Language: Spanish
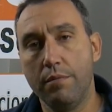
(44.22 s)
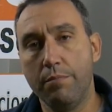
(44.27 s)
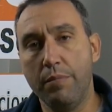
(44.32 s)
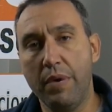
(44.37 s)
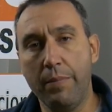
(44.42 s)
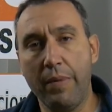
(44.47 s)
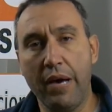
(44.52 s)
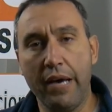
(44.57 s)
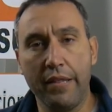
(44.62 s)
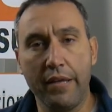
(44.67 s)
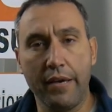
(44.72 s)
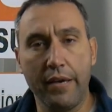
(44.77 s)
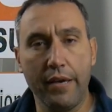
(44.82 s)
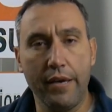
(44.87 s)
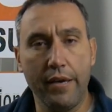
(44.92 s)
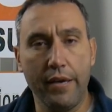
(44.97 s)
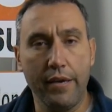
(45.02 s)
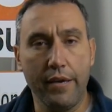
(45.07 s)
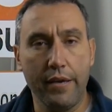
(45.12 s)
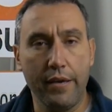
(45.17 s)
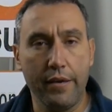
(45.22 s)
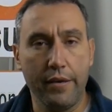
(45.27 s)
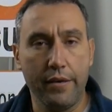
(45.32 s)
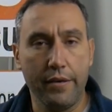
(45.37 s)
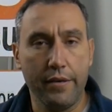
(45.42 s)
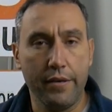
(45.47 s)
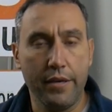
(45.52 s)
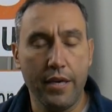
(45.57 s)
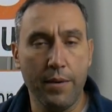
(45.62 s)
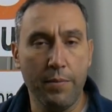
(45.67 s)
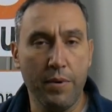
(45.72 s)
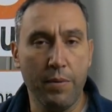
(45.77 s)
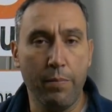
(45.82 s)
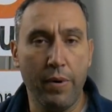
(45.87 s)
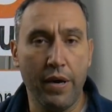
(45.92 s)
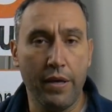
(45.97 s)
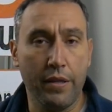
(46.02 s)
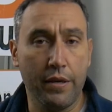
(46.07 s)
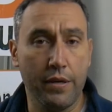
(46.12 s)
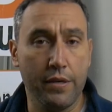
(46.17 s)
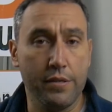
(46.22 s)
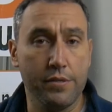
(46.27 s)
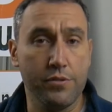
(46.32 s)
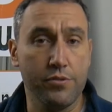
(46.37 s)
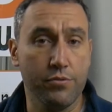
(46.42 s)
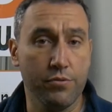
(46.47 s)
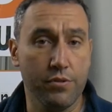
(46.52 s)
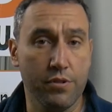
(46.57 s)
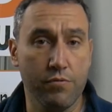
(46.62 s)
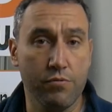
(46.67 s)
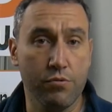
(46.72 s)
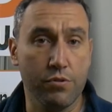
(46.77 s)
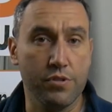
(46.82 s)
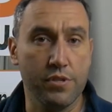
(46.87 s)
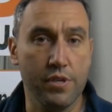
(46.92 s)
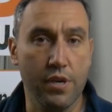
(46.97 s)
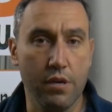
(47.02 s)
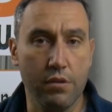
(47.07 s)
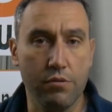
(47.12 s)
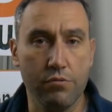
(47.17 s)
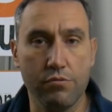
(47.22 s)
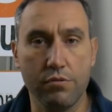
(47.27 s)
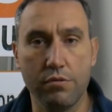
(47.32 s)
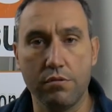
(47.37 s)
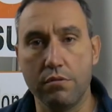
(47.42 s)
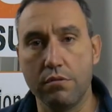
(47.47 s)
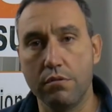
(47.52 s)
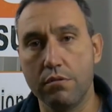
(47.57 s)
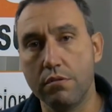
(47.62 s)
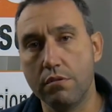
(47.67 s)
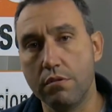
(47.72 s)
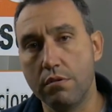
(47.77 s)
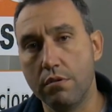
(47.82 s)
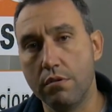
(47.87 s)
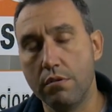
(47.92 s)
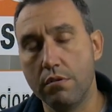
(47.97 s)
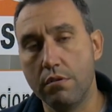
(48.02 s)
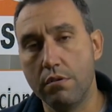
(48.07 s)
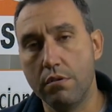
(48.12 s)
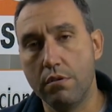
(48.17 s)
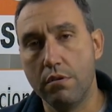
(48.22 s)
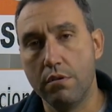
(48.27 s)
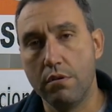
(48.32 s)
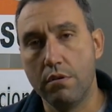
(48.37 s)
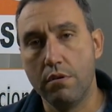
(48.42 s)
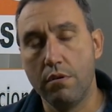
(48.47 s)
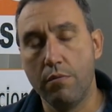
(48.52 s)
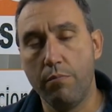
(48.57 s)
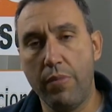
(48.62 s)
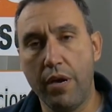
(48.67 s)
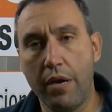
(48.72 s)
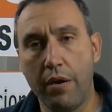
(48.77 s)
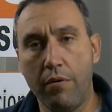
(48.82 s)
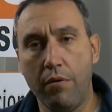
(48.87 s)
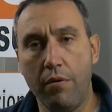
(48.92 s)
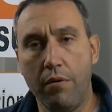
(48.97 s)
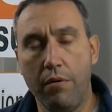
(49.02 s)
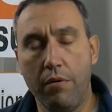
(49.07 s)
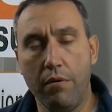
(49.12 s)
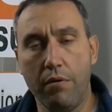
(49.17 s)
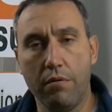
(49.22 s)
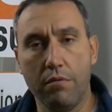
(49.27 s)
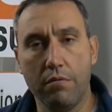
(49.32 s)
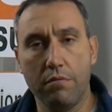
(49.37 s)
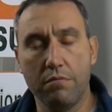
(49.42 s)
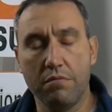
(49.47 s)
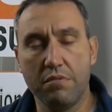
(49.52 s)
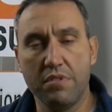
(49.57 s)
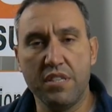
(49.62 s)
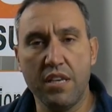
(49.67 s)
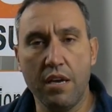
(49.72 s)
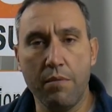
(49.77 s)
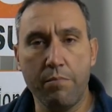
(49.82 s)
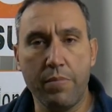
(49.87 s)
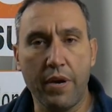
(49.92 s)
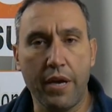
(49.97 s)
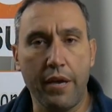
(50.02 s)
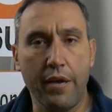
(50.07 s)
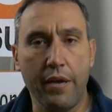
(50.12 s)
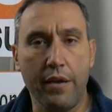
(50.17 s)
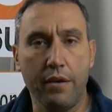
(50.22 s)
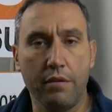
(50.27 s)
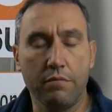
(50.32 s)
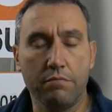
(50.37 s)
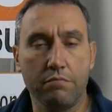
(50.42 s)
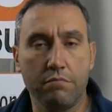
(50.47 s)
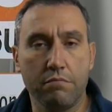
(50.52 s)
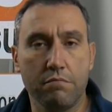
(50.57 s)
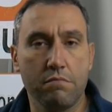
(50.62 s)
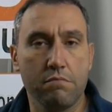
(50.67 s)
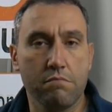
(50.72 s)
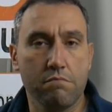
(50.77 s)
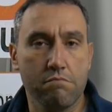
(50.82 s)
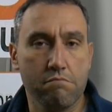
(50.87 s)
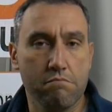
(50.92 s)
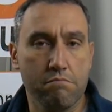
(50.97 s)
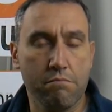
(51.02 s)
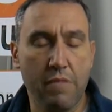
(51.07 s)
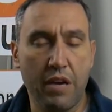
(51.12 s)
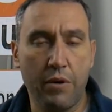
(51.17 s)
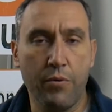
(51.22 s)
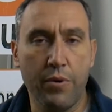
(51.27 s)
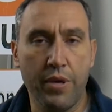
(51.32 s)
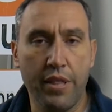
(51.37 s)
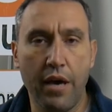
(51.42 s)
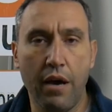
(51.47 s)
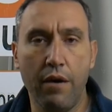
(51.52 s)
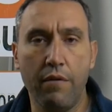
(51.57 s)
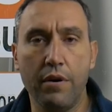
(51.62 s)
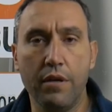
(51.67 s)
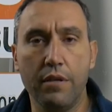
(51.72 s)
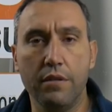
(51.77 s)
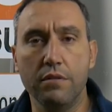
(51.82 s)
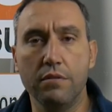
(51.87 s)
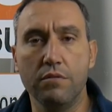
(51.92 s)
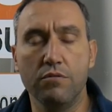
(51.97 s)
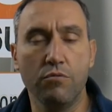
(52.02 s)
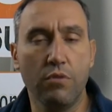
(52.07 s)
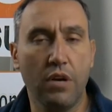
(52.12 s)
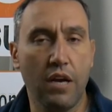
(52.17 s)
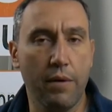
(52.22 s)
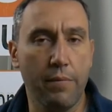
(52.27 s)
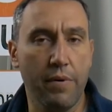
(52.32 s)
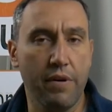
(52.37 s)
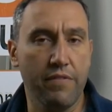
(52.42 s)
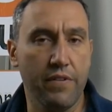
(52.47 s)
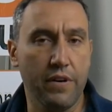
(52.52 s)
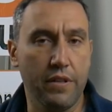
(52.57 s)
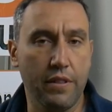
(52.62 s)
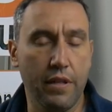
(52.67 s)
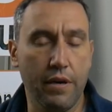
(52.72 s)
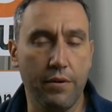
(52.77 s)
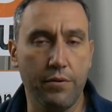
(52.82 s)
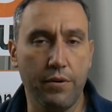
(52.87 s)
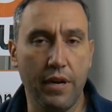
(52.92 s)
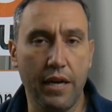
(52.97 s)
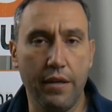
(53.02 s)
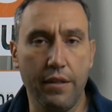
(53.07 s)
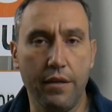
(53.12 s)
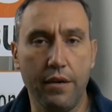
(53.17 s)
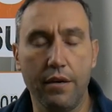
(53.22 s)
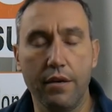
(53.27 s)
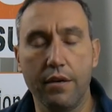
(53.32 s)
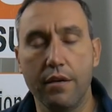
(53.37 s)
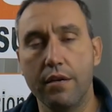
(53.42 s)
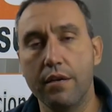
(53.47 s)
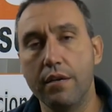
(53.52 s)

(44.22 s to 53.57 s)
mi madre y mi padre son divorciados, pero siempre me cuidaban, nunca me ha faltado nada.